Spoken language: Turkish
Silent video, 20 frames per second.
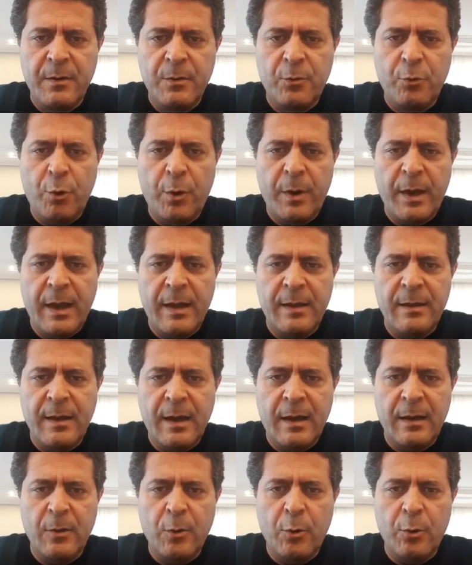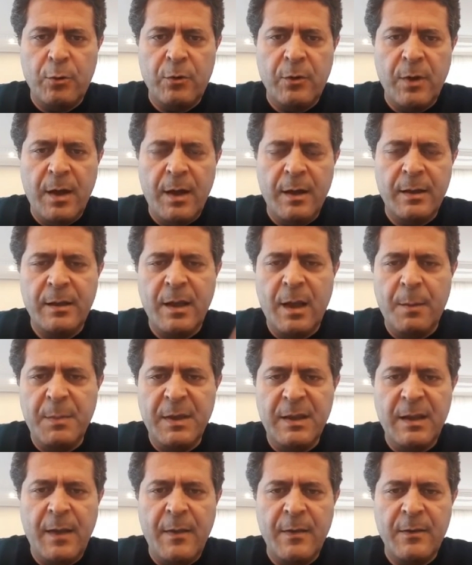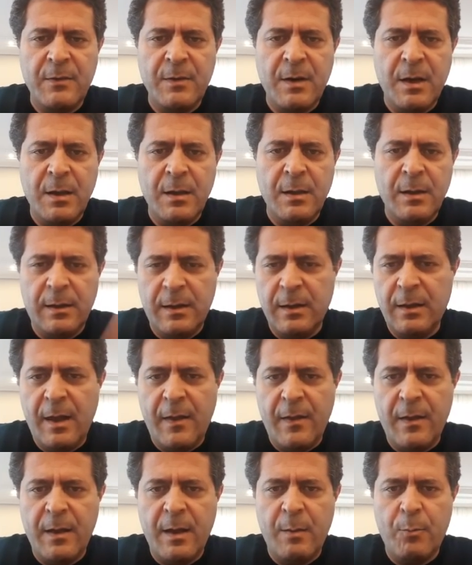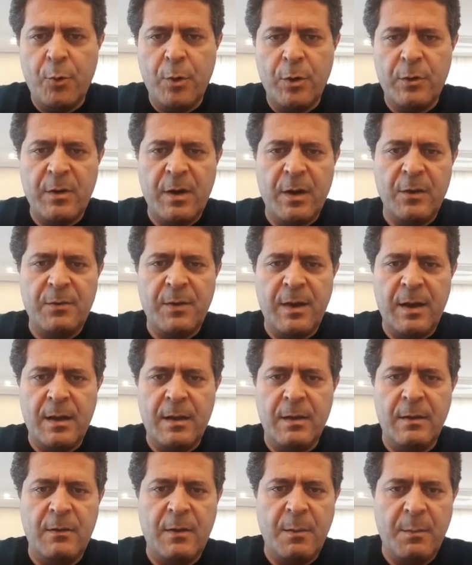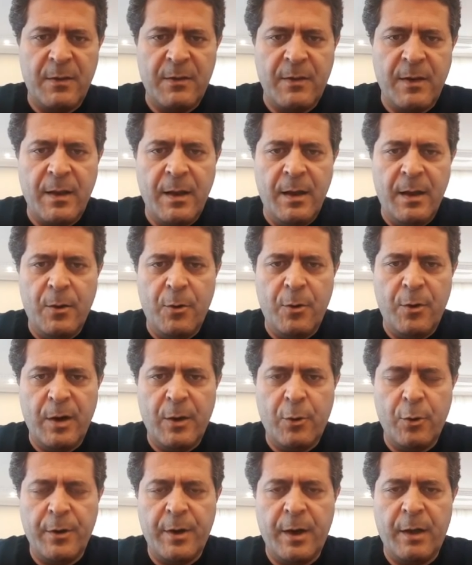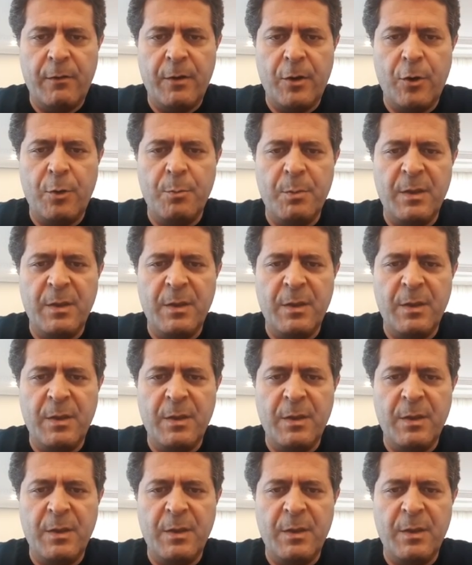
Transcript: Çok ender de olsa hatta bir tane sıra iki tane embriyo transfer edildiyse mesela örnek olarak veriyorum.